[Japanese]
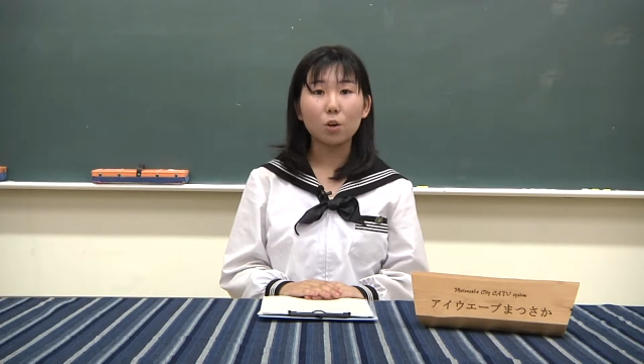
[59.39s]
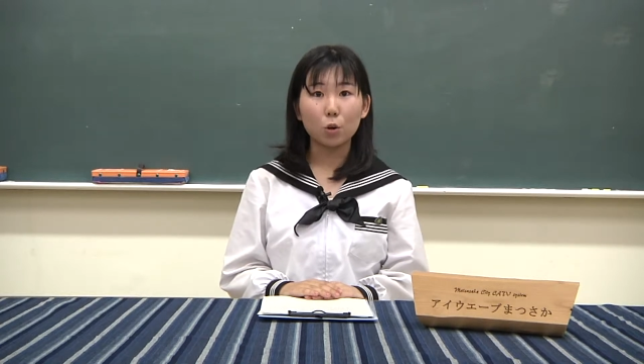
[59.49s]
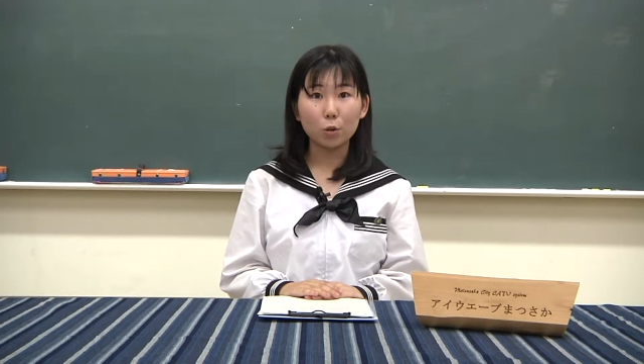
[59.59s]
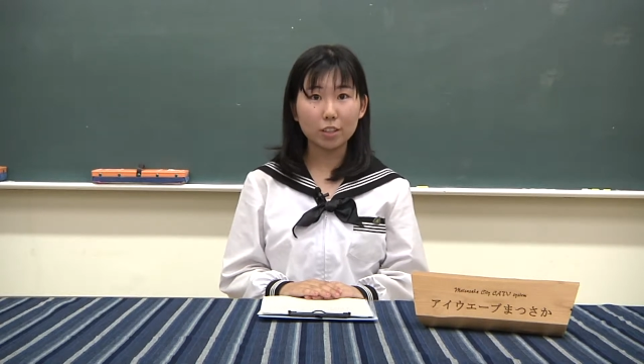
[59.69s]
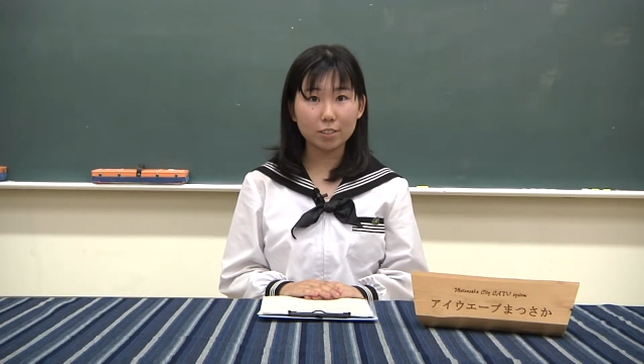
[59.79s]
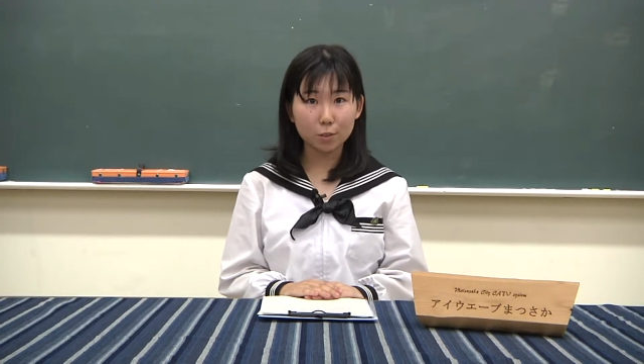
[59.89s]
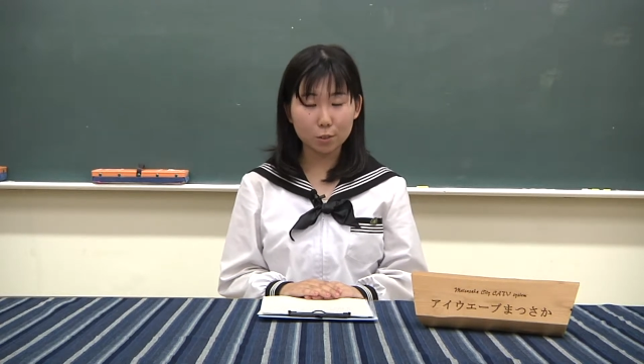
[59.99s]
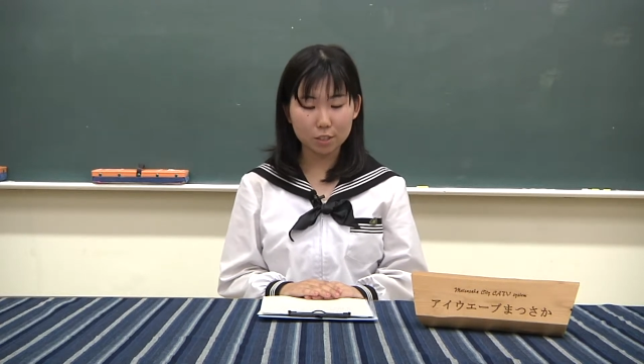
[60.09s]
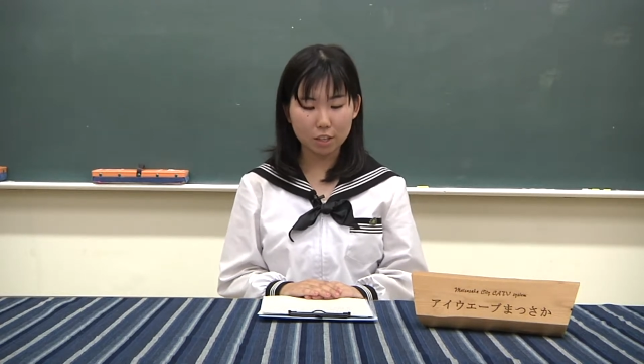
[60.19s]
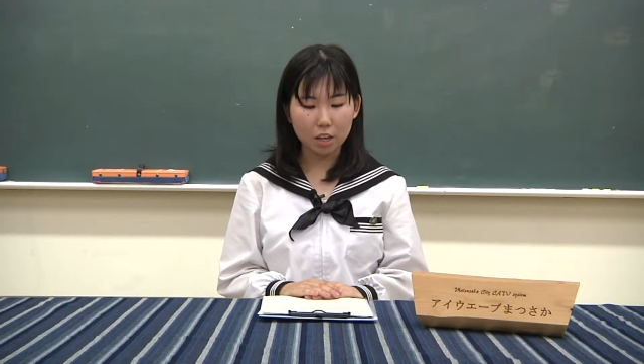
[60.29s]
ここで
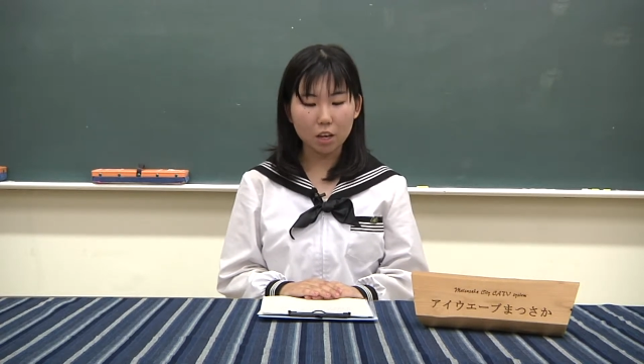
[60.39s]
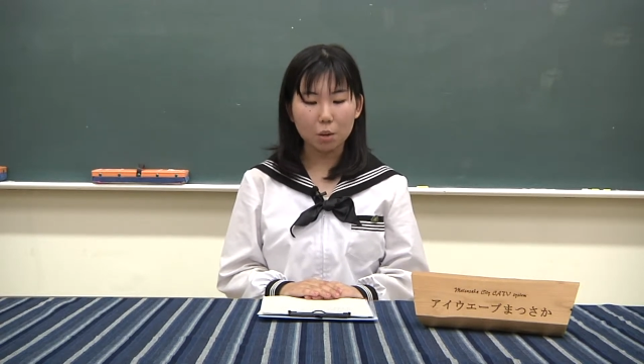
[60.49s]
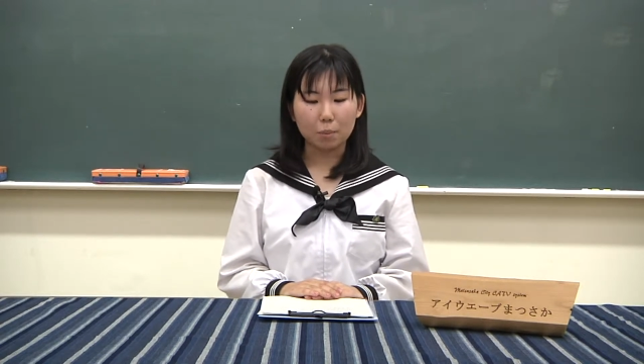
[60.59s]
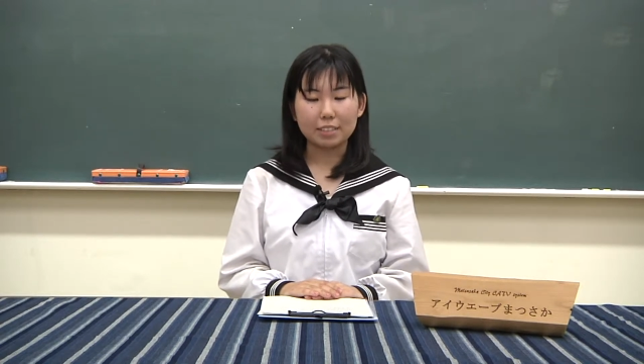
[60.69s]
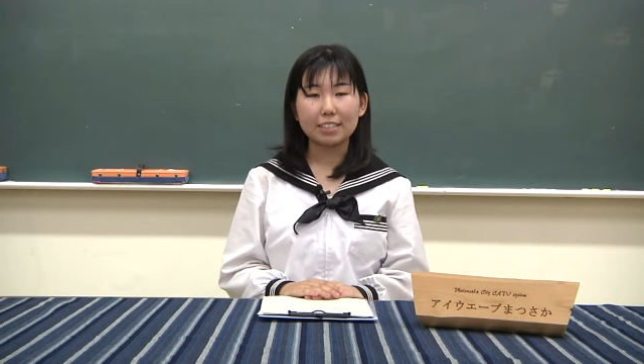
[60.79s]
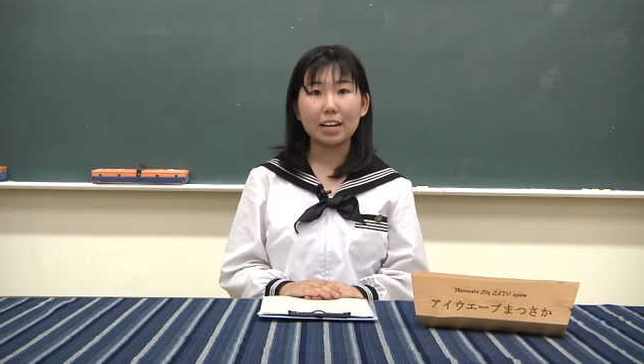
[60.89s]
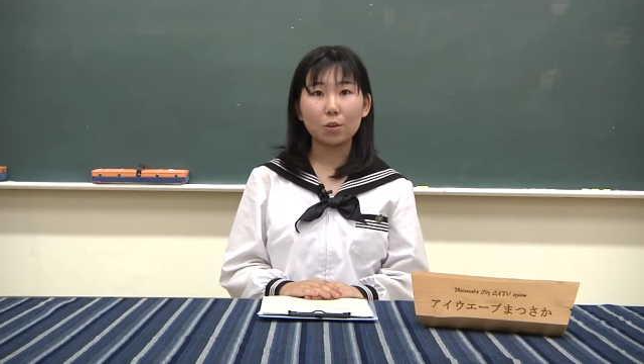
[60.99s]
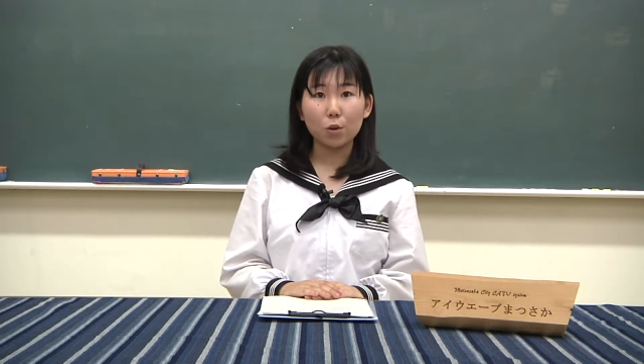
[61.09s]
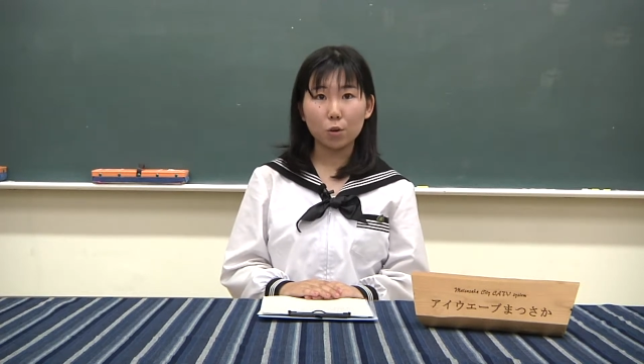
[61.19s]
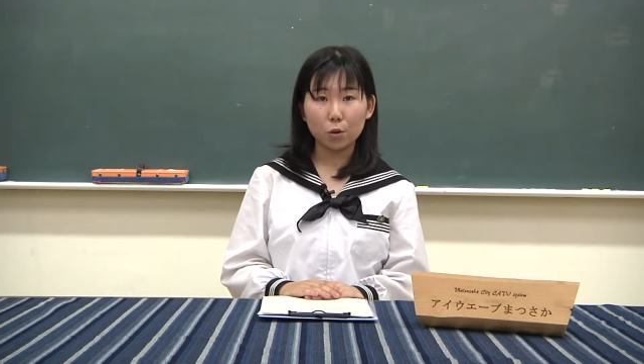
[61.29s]
少し松
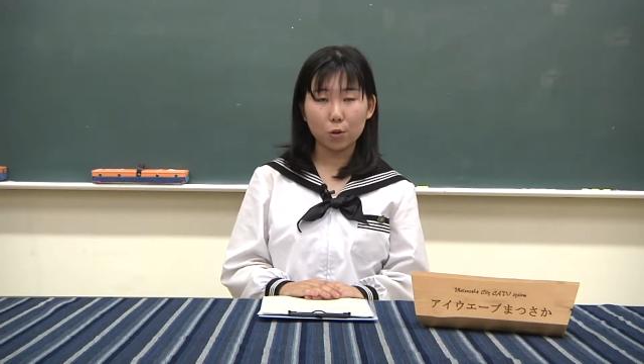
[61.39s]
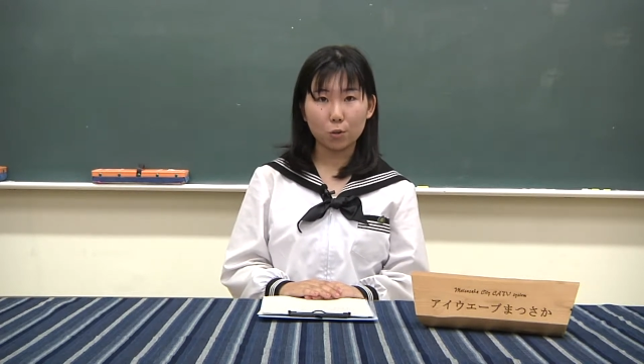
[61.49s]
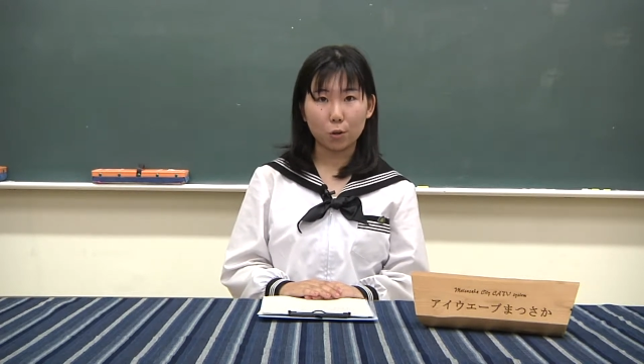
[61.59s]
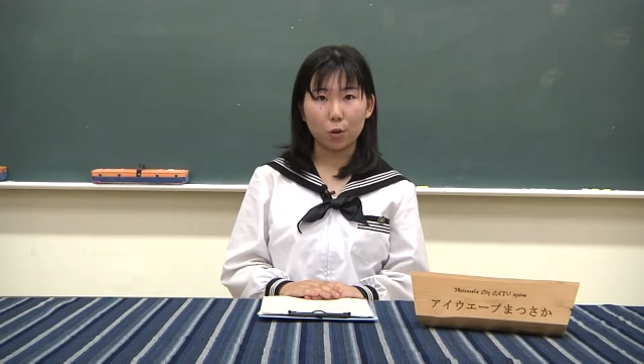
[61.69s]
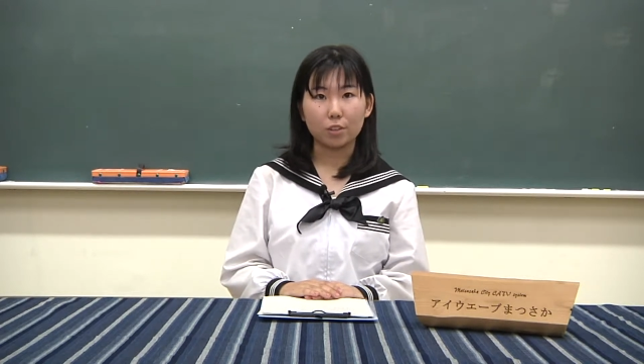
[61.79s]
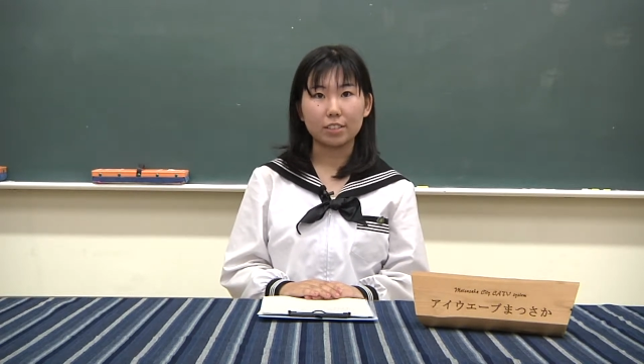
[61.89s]
坂高校の